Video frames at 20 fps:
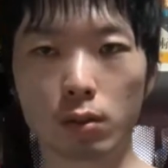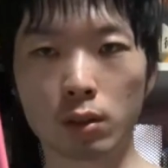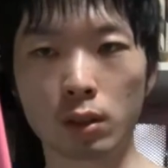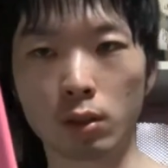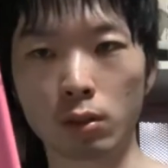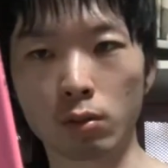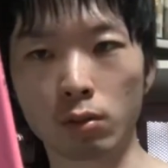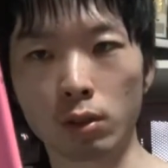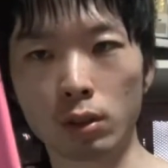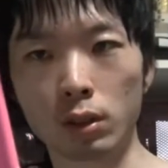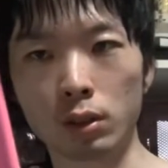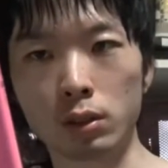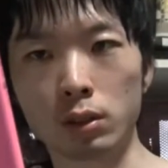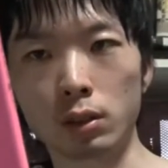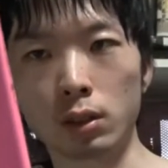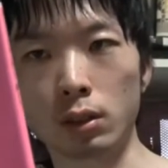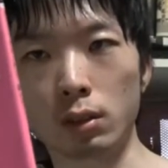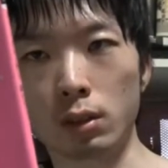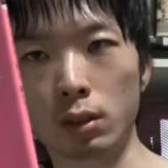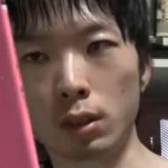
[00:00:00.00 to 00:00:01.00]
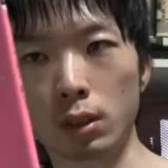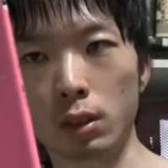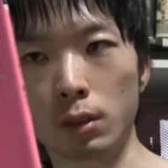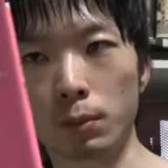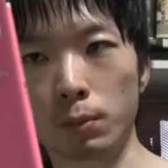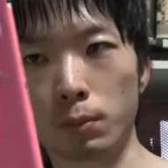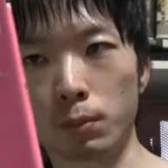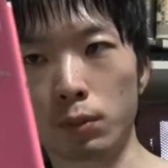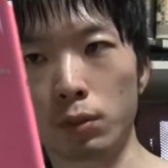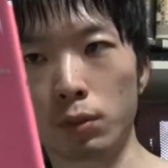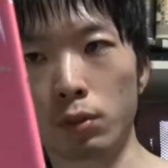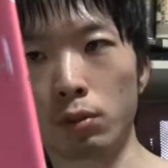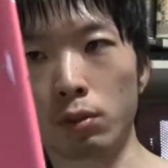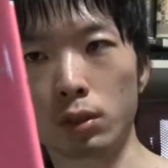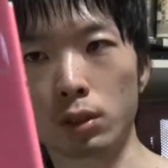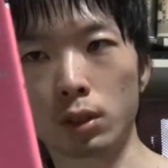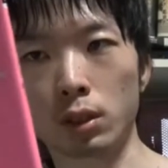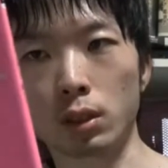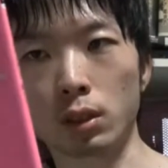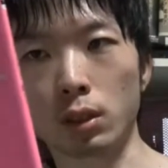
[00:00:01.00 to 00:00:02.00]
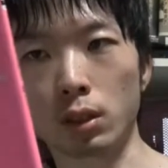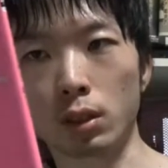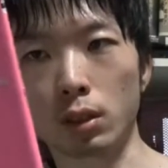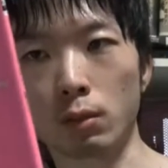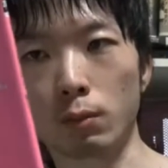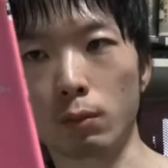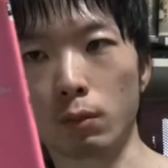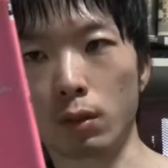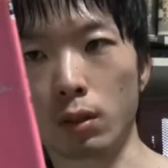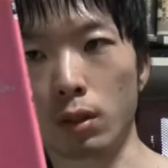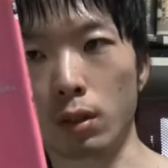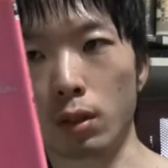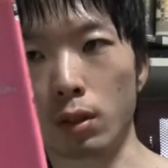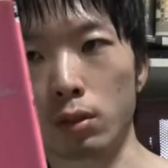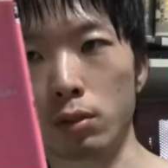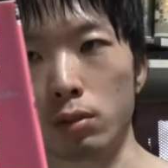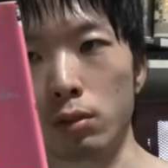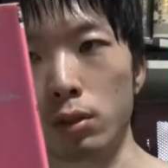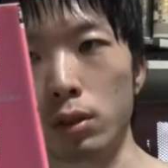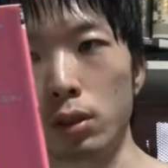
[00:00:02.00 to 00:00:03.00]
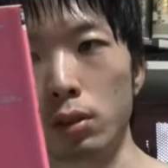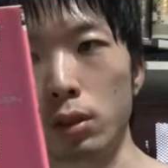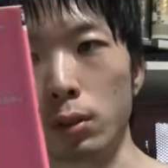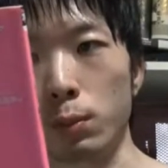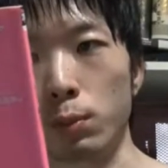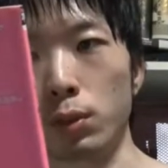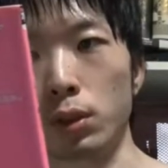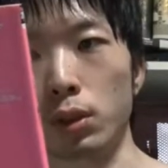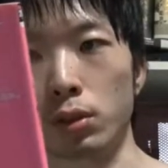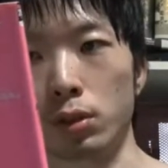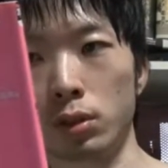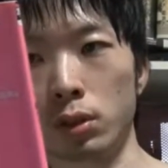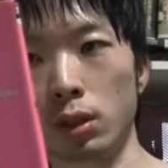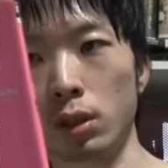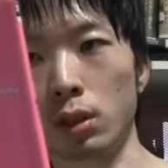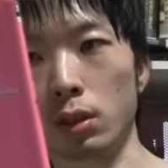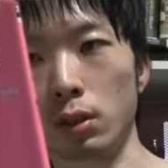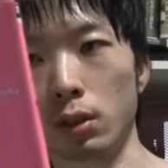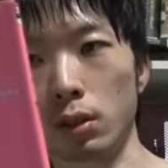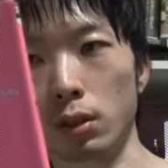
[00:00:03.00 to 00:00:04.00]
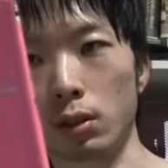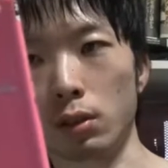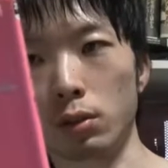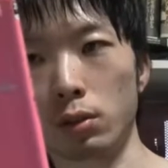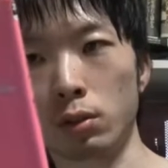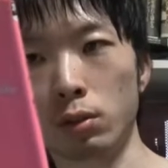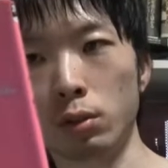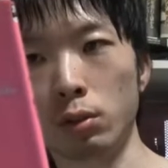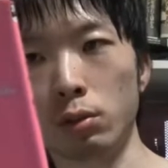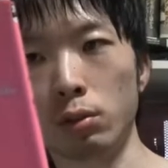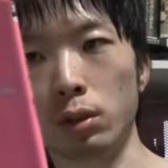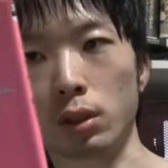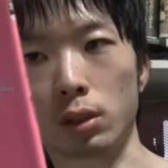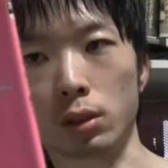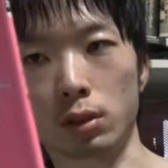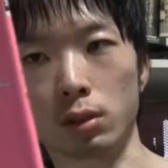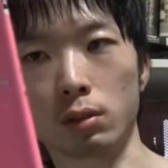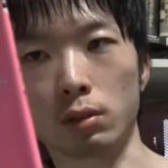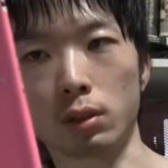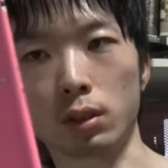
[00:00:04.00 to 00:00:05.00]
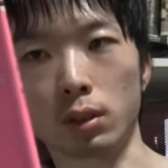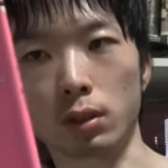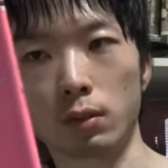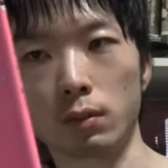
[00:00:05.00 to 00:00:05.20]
でオリジナルから文庫されたのが900円プラス税なわけでちょっと安いよね